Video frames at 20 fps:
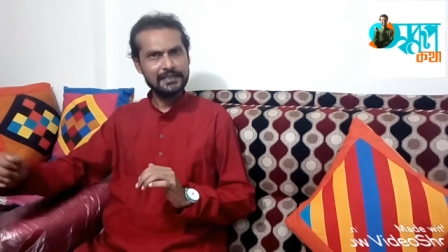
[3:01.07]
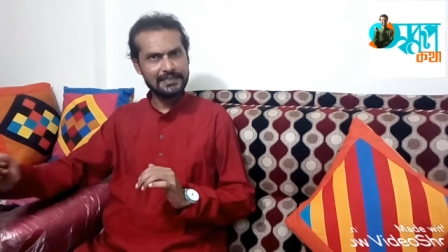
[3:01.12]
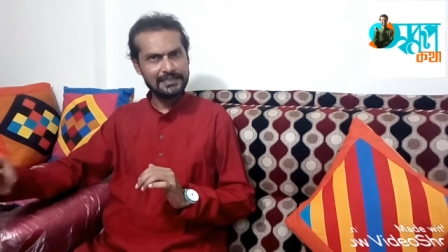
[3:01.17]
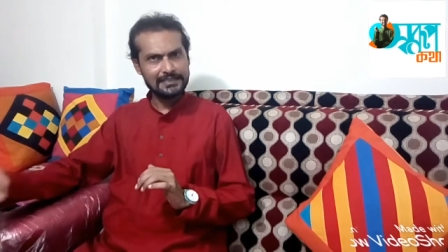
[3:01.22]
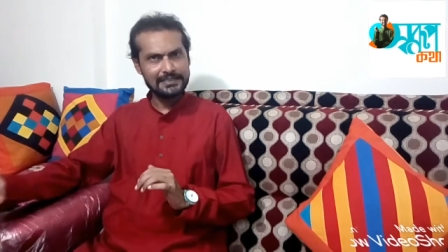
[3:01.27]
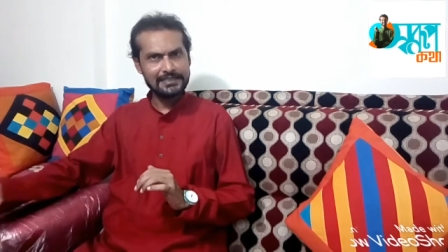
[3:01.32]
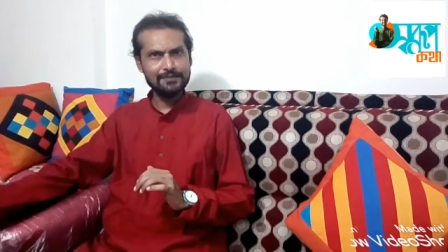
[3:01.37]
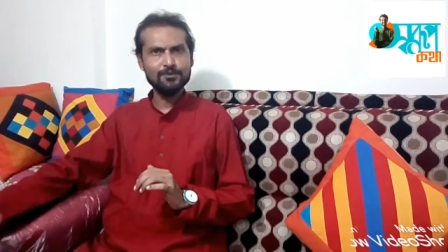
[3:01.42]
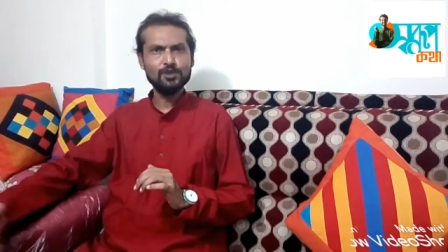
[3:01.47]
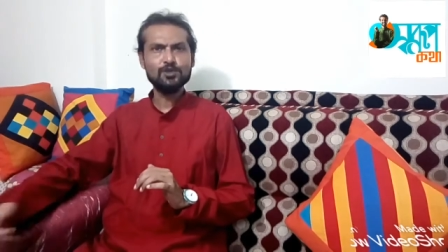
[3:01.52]

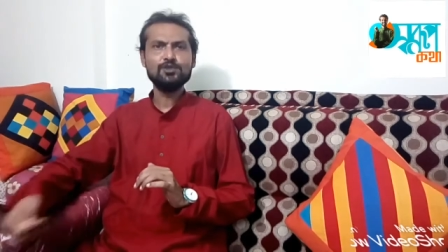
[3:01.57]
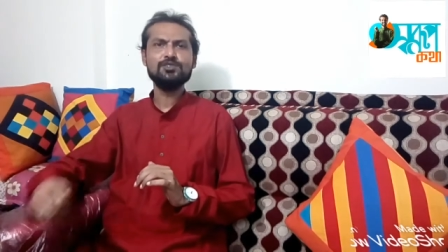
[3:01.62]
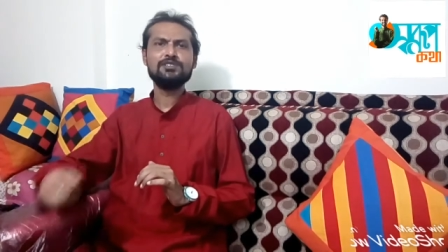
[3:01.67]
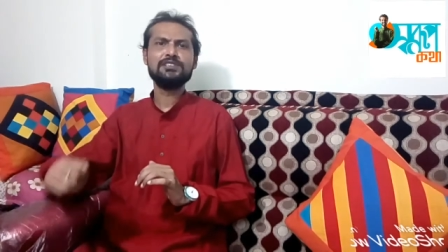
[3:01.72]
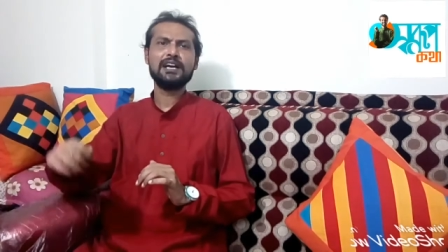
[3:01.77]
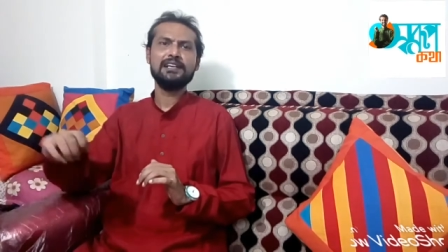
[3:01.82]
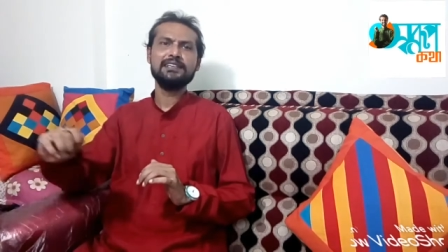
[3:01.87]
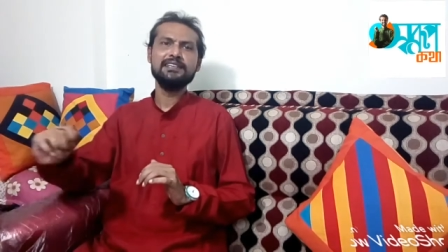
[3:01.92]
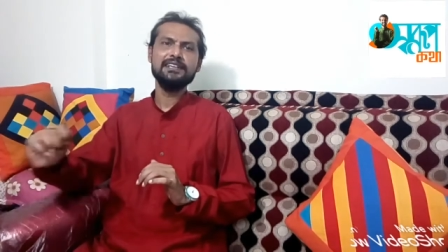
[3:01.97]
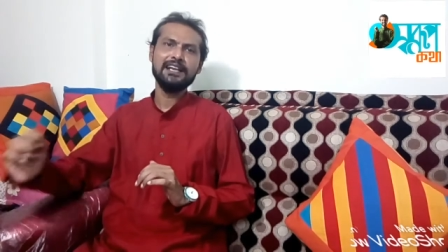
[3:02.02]
রীতিমতো
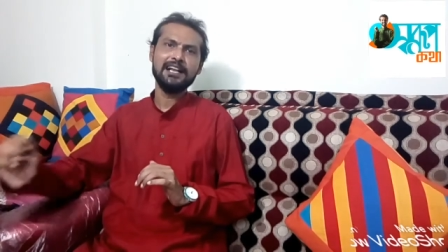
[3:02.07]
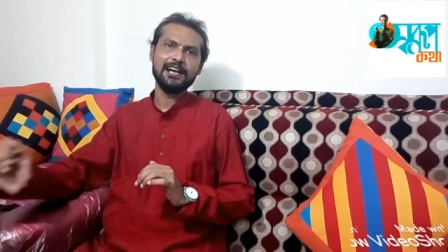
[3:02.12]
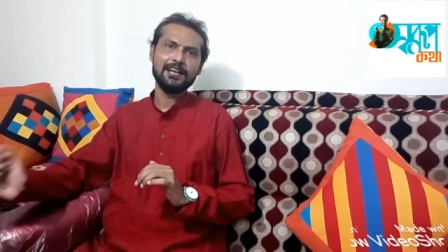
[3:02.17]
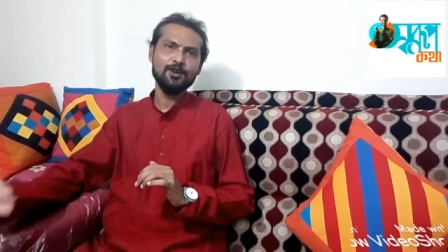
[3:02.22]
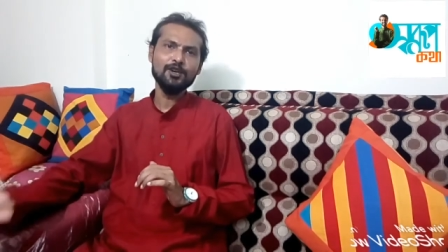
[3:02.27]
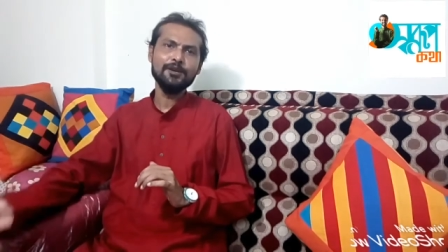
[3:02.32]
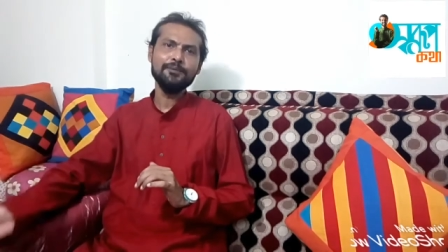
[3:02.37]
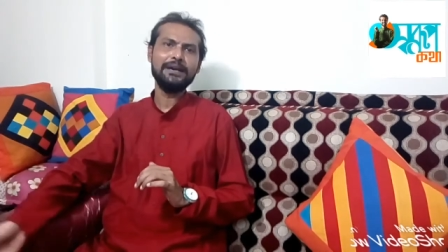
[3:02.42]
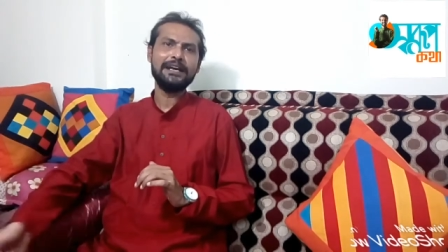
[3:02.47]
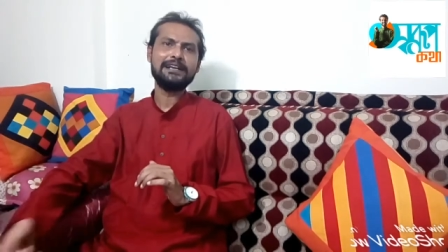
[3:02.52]
চাঁদের
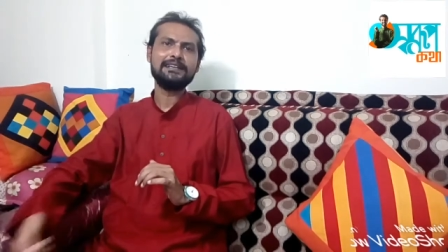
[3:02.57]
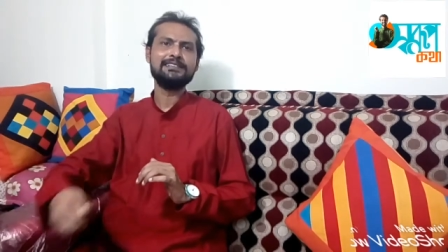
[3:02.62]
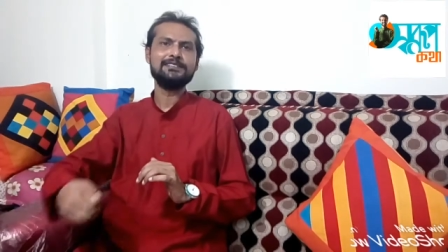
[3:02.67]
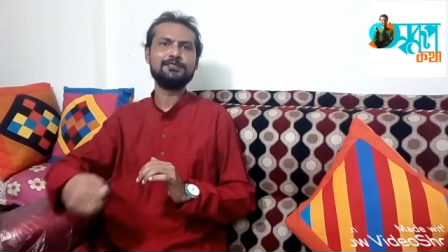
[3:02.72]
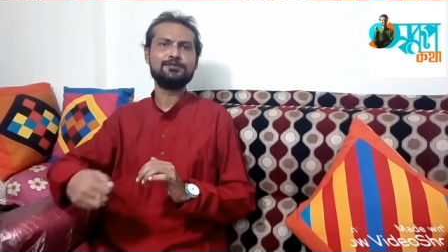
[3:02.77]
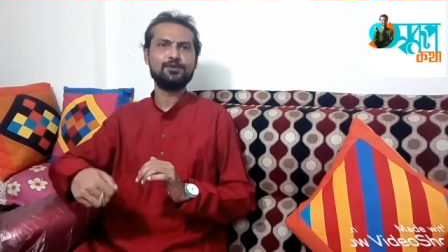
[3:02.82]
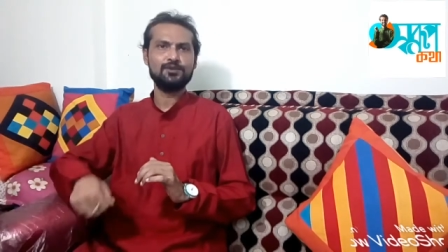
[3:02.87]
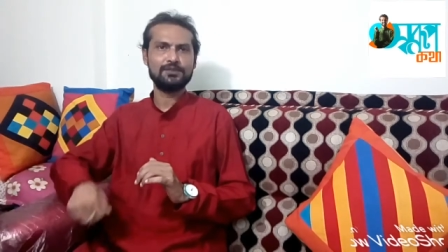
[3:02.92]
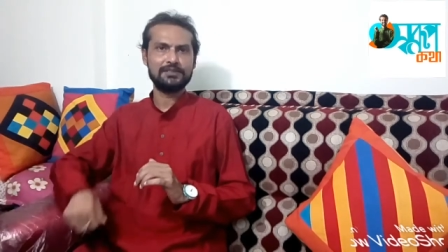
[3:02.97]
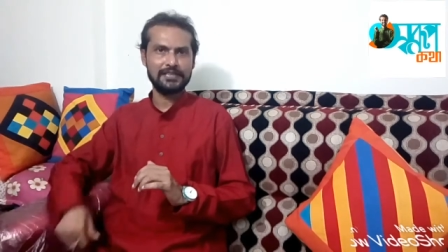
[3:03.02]
আলোয়
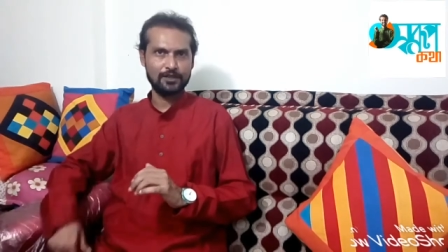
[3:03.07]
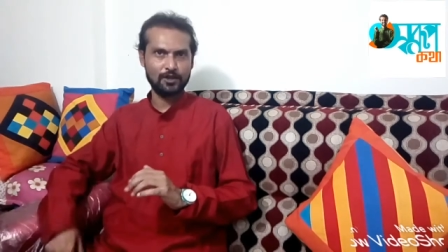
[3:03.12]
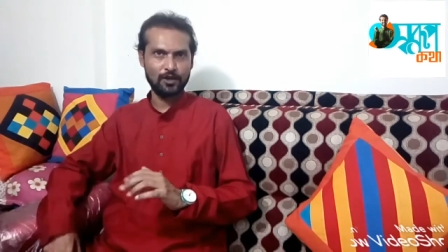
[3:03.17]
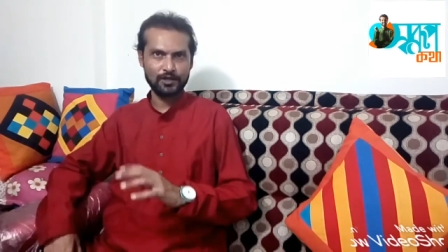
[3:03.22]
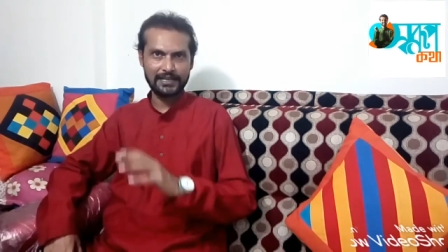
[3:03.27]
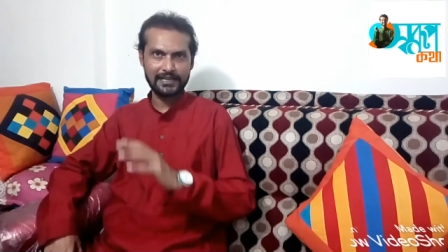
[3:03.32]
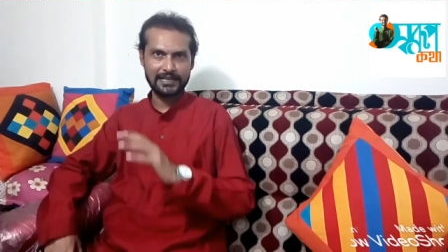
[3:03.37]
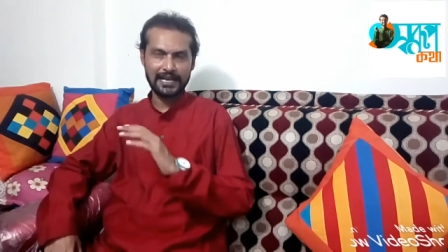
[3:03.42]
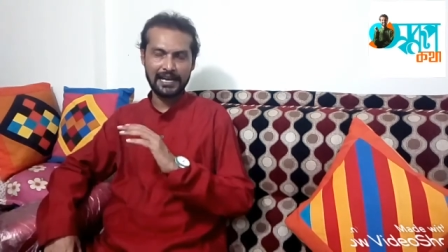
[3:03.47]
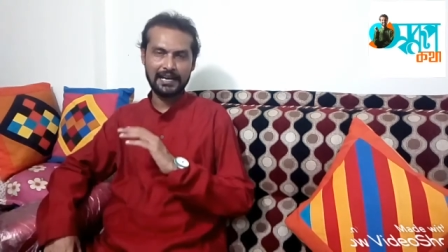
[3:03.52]
প্র্যাকটিস করতেন
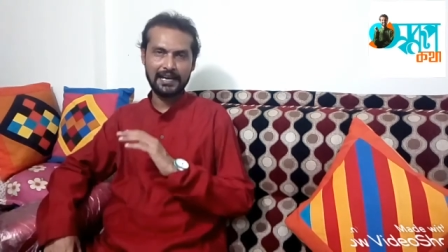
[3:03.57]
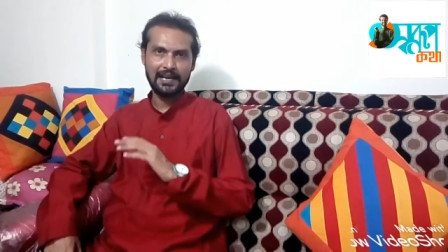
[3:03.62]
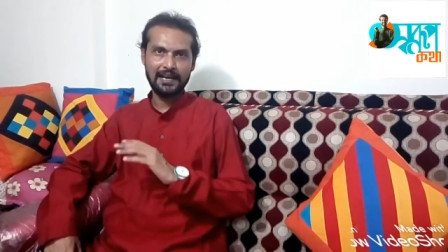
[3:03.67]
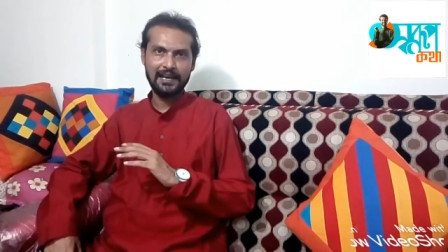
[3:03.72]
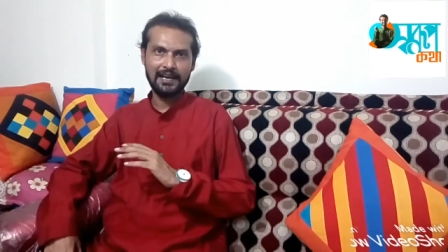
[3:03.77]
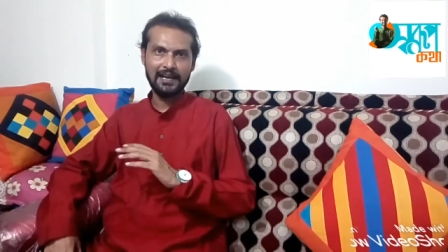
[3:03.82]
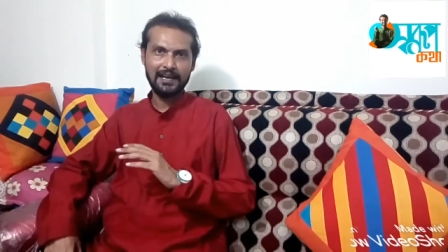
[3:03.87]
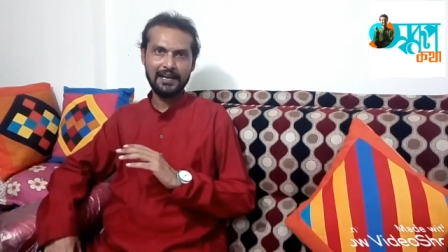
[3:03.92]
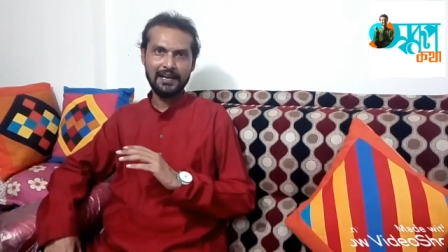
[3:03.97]
হকি খেলা